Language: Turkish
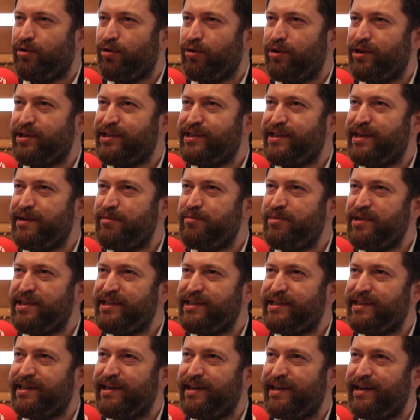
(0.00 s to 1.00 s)
dolayısıyla
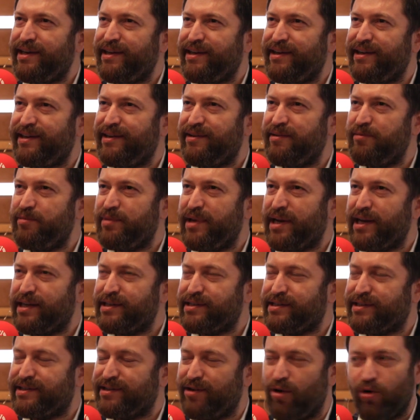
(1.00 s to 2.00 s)
bizde e,
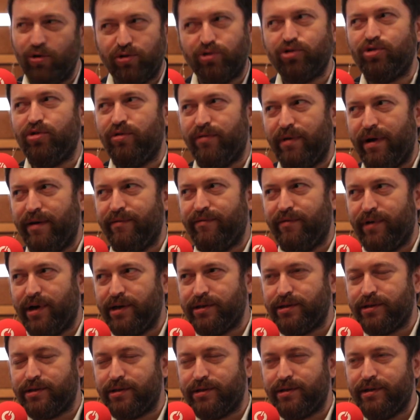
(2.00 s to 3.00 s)
biraz özgüven
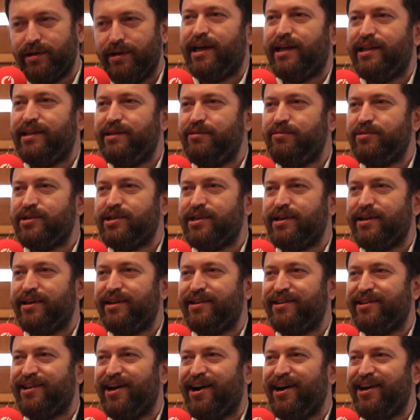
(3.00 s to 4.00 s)
var.
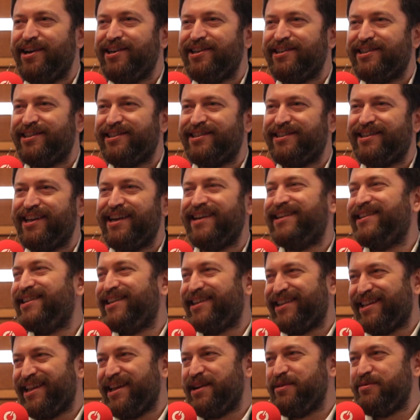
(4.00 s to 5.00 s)
Kendimize dair
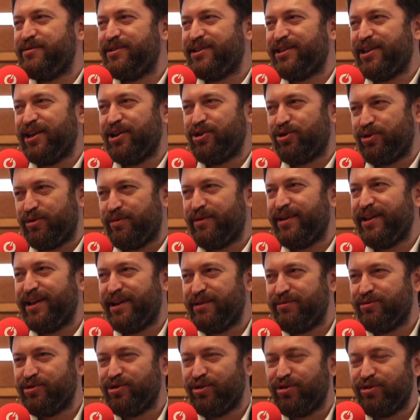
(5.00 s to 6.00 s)
tekniklerimiz,
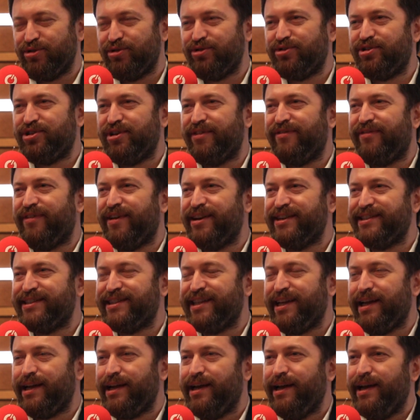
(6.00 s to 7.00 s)
tecrübelerimiz oldukça
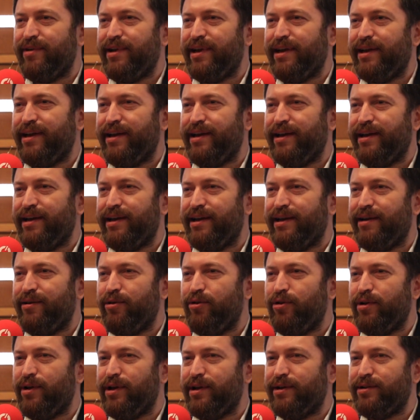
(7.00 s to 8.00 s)
fazla ve
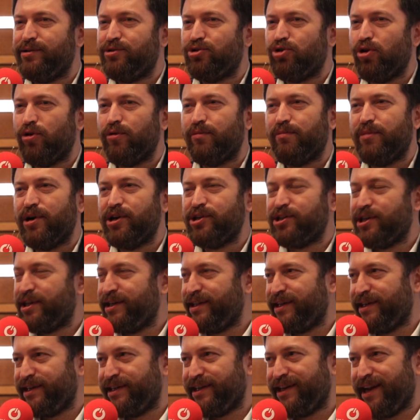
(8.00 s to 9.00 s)
e, öyle çok
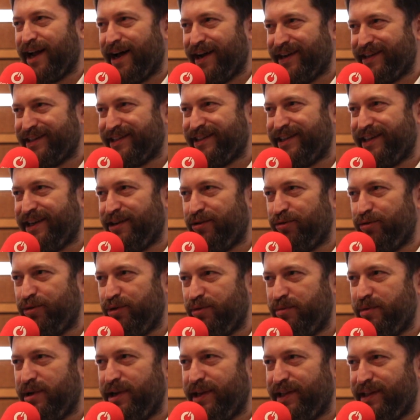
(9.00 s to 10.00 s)
başkalarının aklına
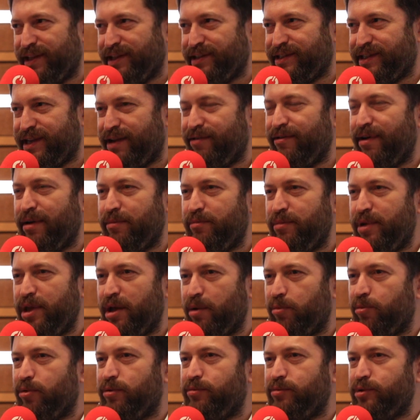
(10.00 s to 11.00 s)
uymayı da seven bir
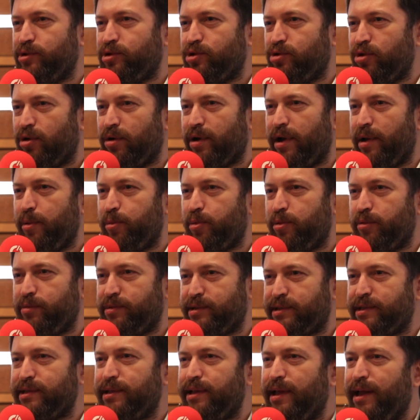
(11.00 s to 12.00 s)
yapımız yok.
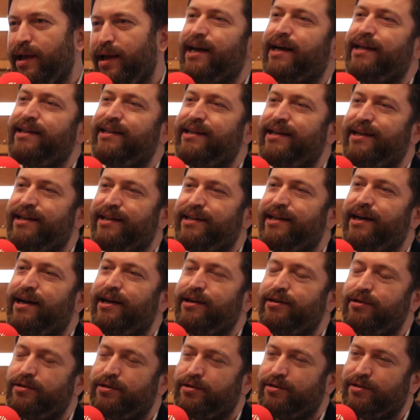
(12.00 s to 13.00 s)
Hepimizin kendine
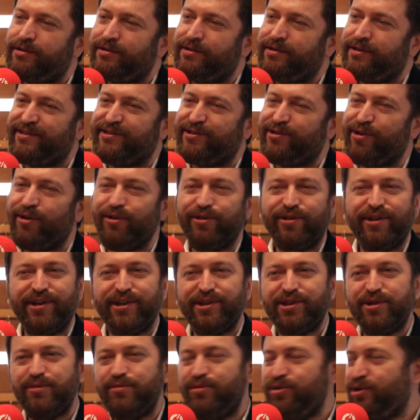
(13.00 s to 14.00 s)
dair son
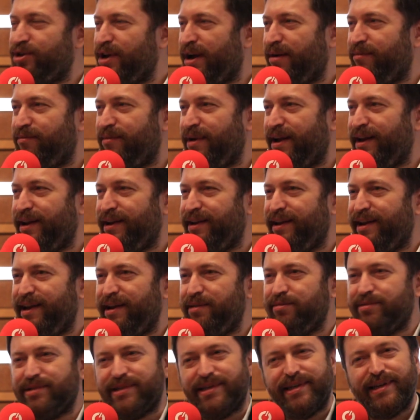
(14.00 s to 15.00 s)
derece mükemmel.
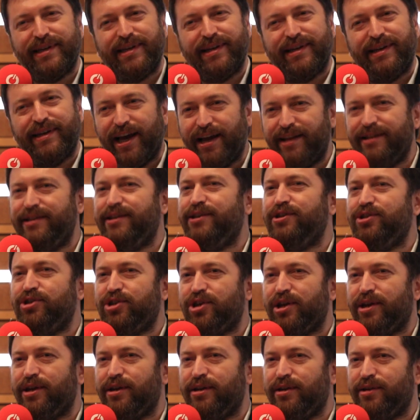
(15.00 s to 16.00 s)
Hepsi
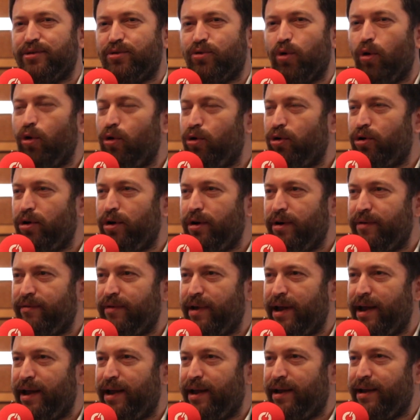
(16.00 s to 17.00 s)
kendince doğru
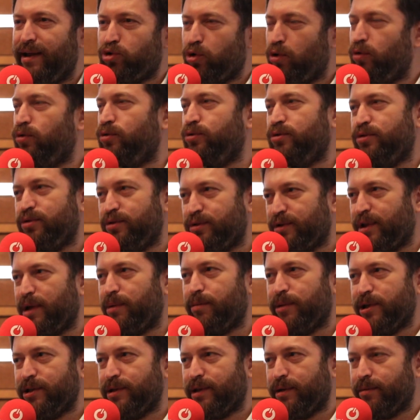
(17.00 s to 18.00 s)
ve çoğunluğu
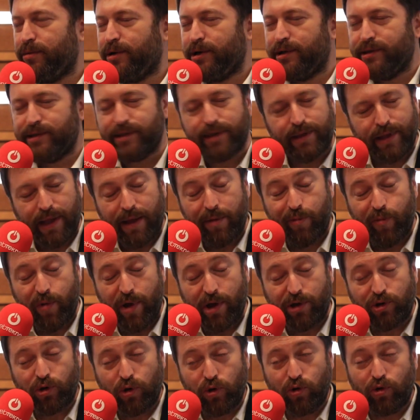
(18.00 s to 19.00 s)
taban tabana zıt
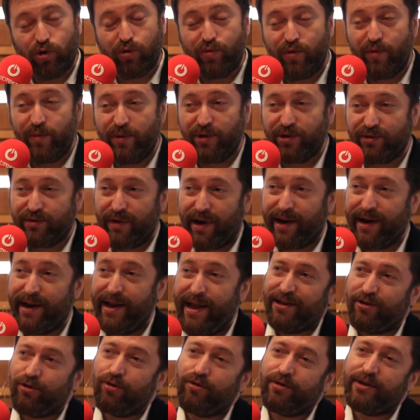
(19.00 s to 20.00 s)
epey çözümümüz var.
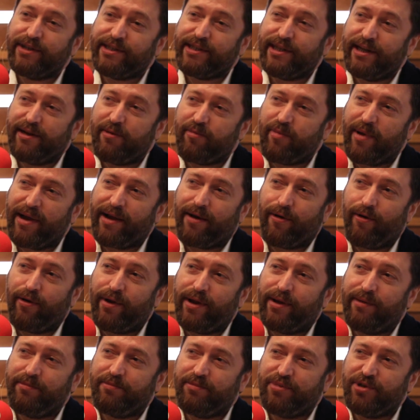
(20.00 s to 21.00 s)
Ya dolayısıyla pek
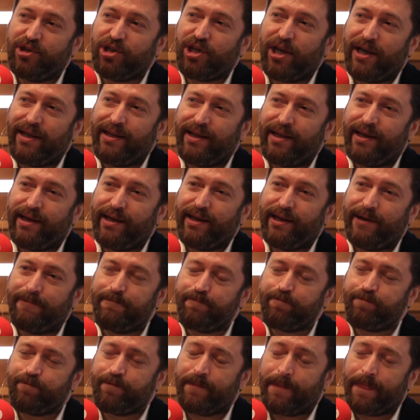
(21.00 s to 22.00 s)
öyle bir
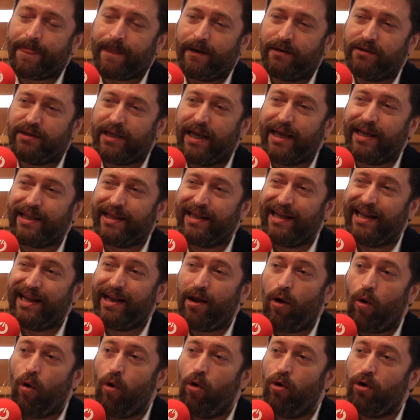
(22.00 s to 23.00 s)
şeyleri
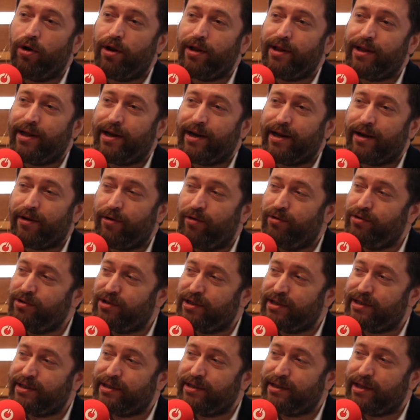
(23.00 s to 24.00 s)
tekniğiyle öğrenerek
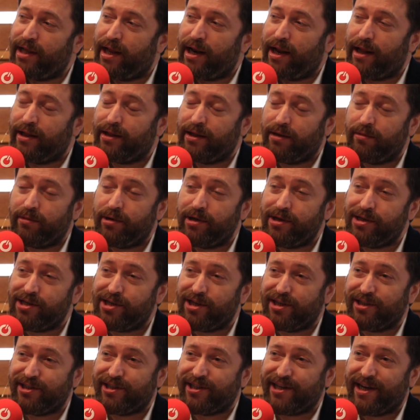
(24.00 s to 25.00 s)
öncesinden anlamaya
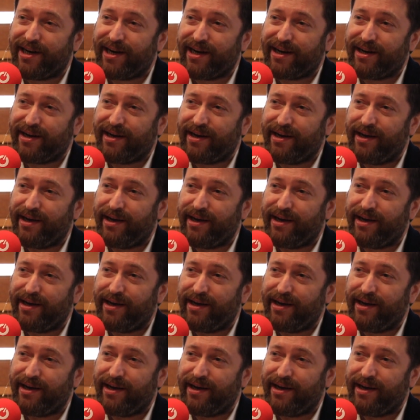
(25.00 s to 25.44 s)
çalışarak